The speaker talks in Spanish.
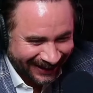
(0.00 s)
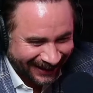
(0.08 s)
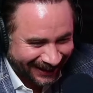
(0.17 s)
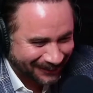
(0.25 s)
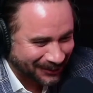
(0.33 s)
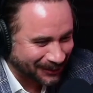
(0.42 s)

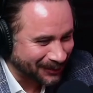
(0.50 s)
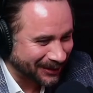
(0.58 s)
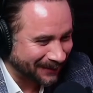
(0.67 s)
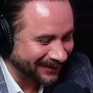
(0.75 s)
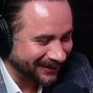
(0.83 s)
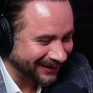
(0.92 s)

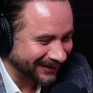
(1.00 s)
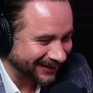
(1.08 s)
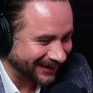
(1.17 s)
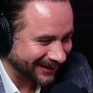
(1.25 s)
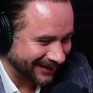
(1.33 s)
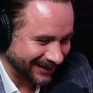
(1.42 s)
absolutamente
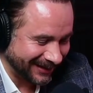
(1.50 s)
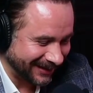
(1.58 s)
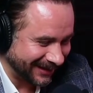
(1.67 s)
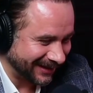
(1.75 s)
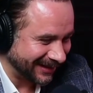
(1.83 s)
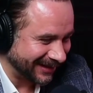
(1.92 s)

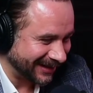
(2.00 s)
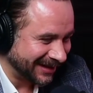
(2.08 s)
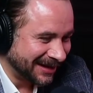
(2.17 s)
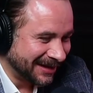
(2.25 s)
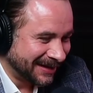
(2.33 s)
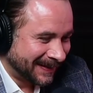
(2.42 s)
y,
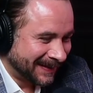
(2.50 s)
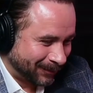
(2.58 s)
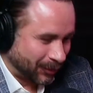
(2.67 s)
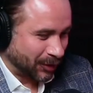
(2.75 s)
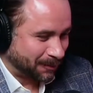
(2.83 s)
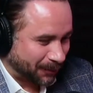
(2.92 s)

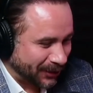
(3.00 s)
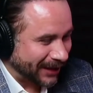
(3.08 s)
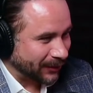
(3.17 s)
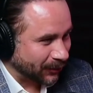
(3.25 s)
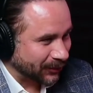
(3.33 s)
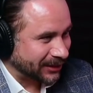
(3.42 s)
nos pone
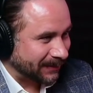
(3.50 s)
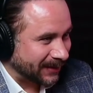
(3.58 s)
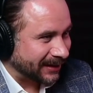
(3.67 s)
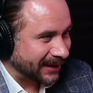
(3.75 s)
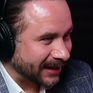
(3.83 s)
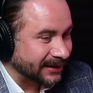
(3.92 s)
a todos a
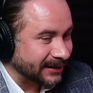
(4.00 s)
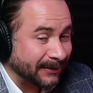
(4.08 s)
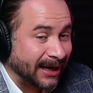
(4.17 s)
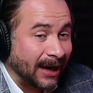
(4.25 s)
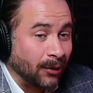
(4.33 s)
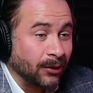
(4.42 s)
platicar del
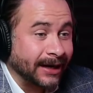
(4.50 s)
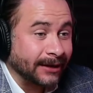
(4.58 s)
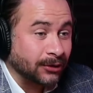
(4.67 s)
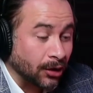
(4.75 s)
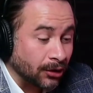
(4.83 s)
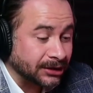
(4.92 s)
tema, aunque
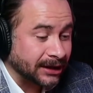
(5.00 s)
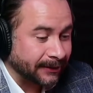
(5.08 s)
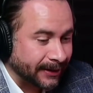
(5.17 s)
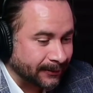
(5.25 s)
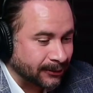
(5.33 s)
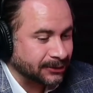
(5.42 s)
todos
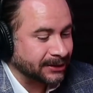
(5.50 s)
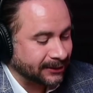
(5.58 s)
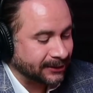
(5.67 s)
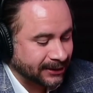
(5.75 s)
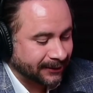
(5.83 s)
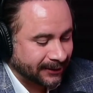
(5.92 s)
sabemos, y si
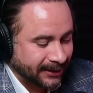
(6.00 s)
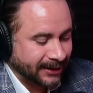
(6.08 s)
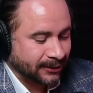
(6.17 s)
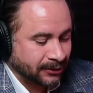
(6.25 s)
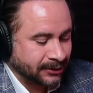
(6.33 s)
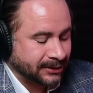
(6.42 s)
no saben,
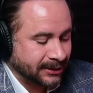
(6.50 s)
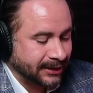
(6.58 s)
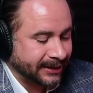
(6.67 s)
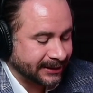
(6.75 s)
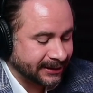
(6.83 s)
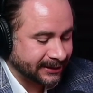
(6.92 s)
déjenos
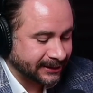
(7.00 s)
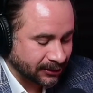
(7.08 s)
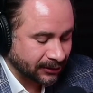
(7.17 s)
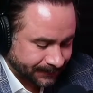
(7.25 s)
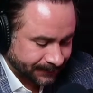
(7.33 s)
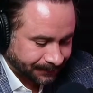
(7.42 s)

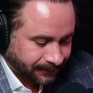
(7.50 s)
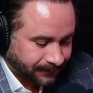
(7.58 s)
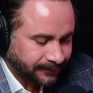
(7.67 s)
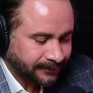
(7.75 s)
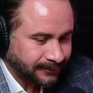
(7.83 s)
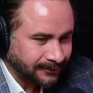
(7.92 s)
decírselos,
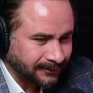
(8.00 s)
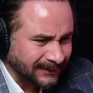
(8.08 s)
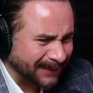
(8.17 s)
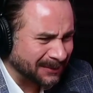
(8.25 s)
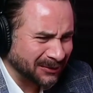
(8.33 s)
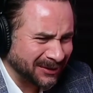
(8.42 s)

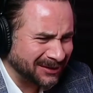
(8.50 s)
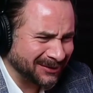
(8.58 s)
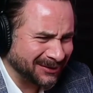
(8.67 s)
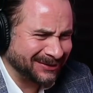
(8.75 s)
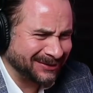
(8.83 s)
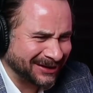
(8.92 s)
pues no es,
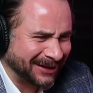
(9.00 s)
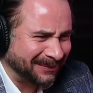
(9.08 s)
no es, o sea,